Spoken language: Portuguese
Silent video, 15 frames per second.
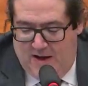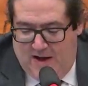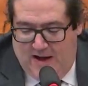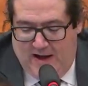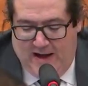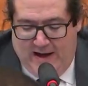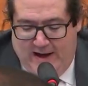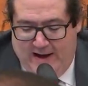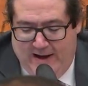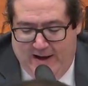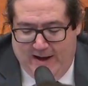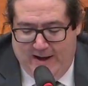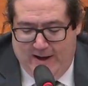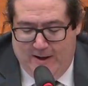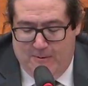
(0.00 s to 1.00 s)

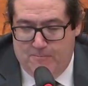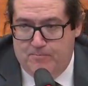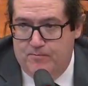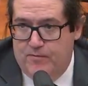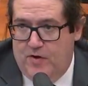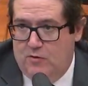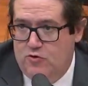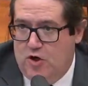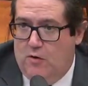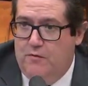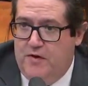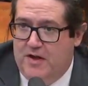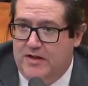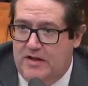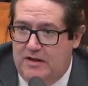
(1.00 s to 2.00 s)
É, eu já
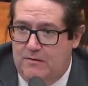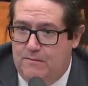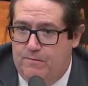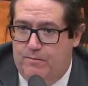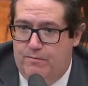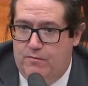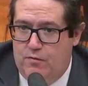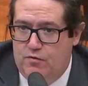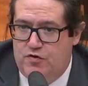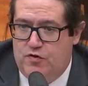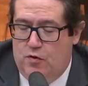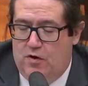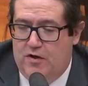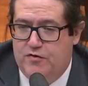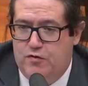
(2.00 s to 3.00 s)
ouvi aqui o
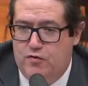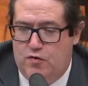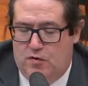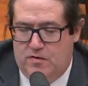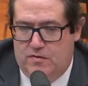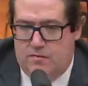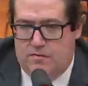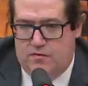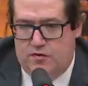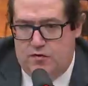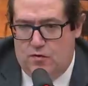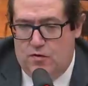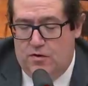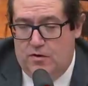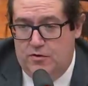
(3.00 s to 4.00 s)
senhor, o
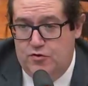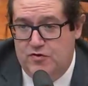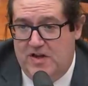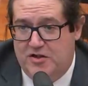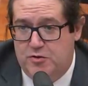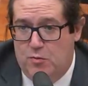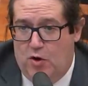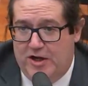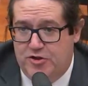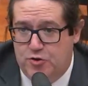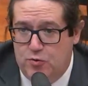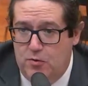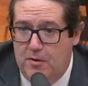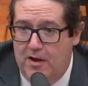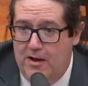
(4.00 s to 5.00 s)
senhor José
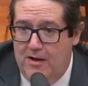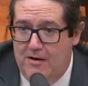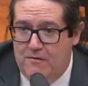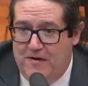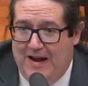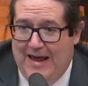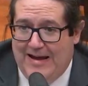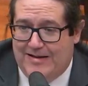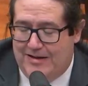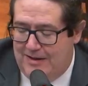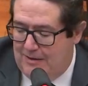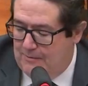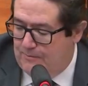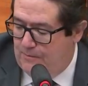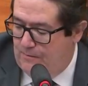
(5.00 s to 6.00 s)
Timóteo, falar
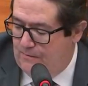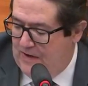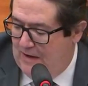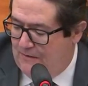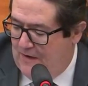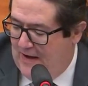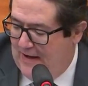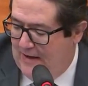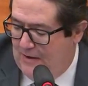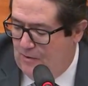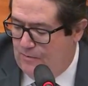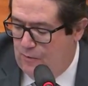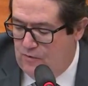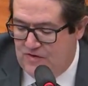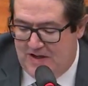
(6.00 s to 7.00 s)
que né, vai
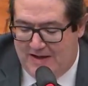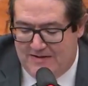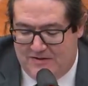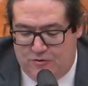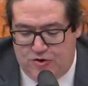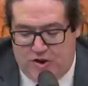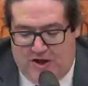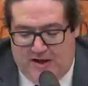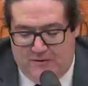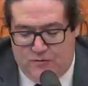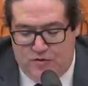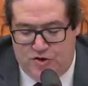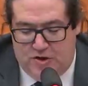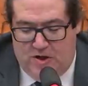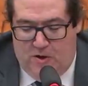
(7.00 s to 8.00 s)
usar do seu
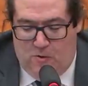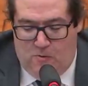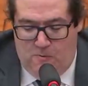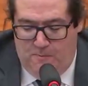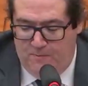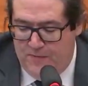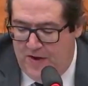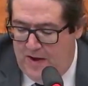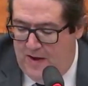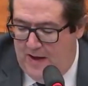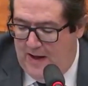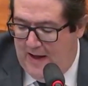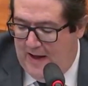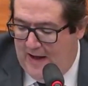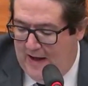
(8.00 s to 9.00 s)
direito de não
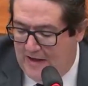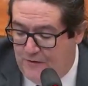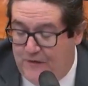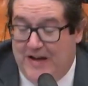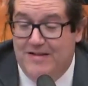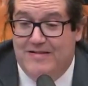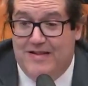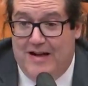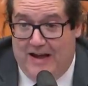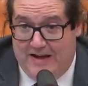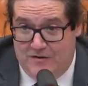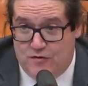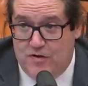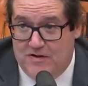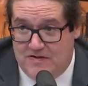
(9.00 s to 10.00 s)
é, de ficar em
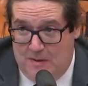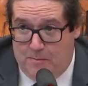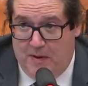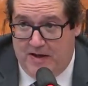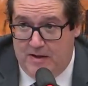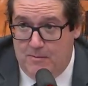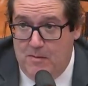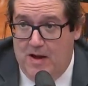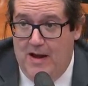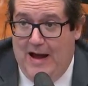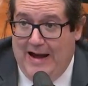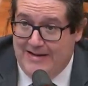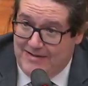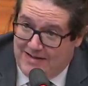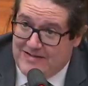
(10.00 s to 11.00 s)
silêncio na CPI.
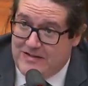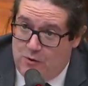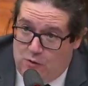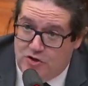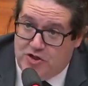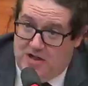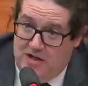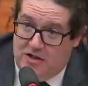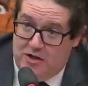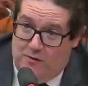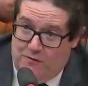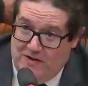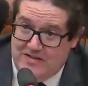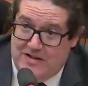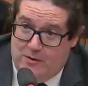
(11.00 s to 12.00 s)
Ainda assim, eu gostaria de lhe
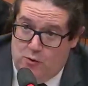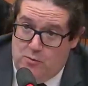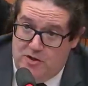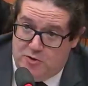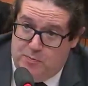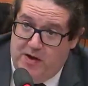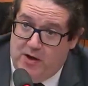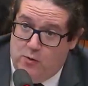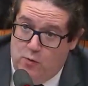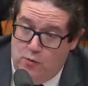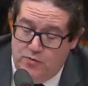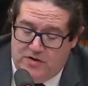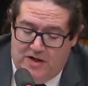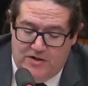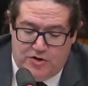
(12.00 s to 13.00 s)
fazer algumas
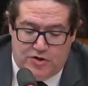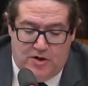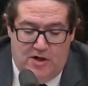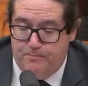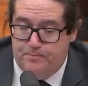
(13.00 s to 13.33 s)
perguntas.